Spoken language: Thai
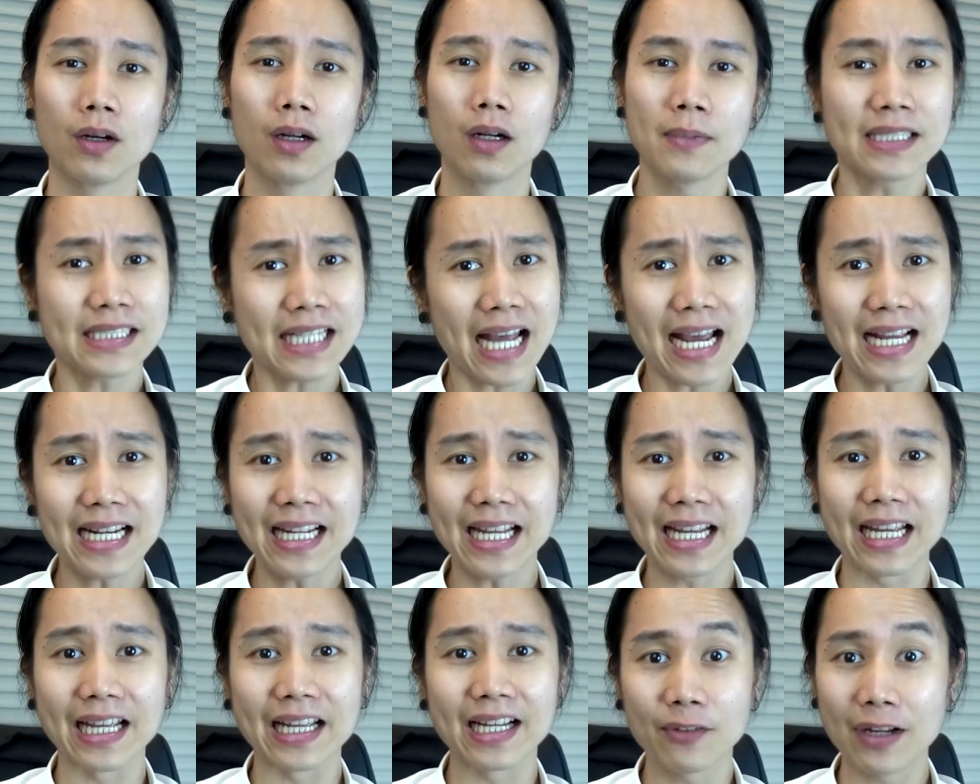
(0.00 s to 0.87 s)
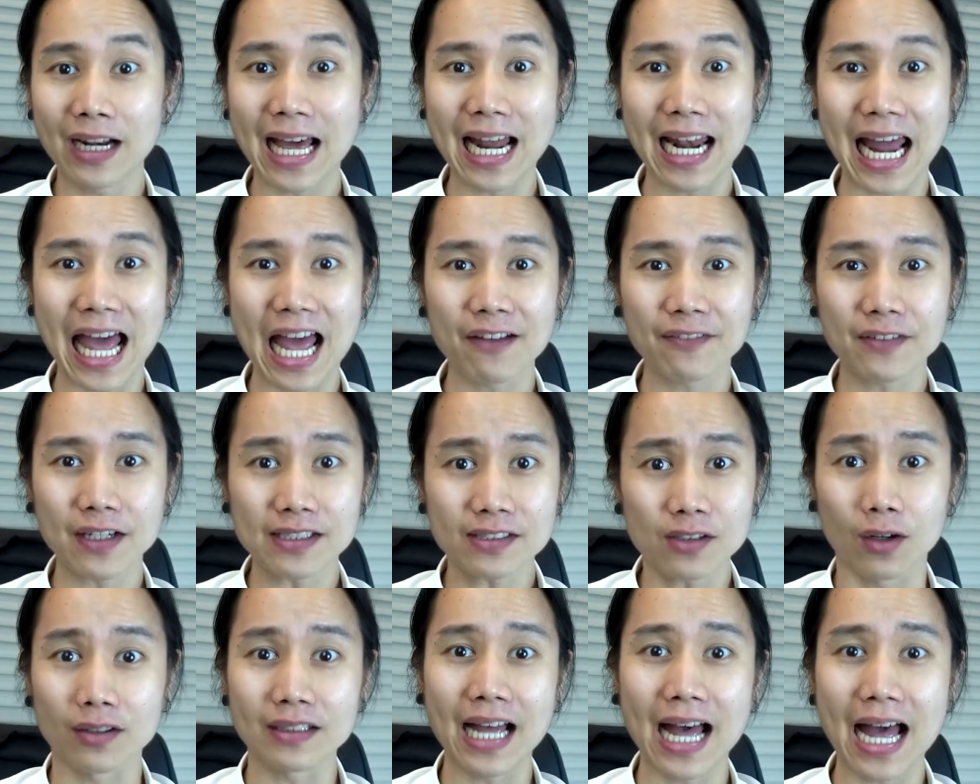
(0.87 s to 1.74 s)
ไม่ใช่นี่ เวลาไลฟ์ก็
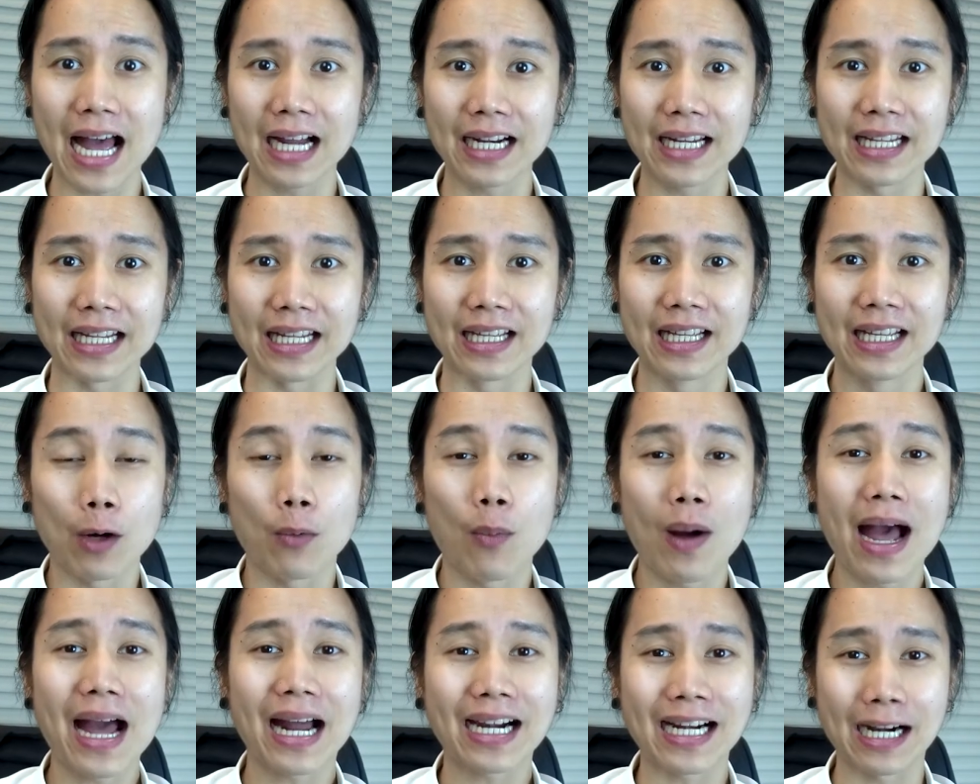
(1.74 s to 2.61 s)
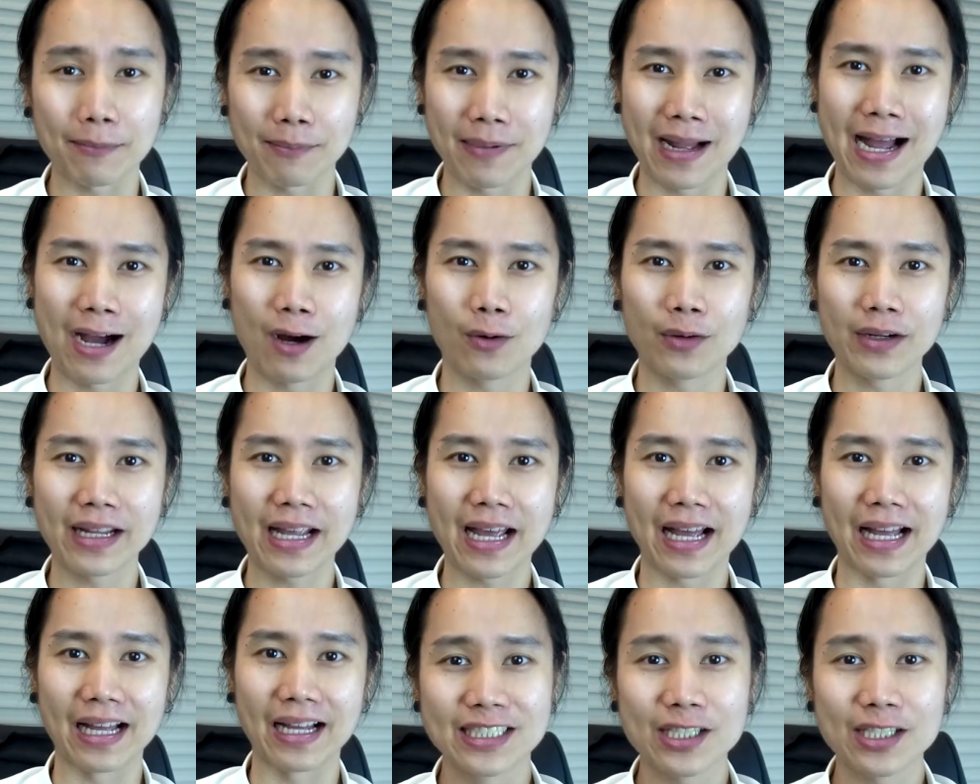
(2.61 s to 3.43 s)
2 ทางนี่ แต่ว่า Clubhouse เนี่ย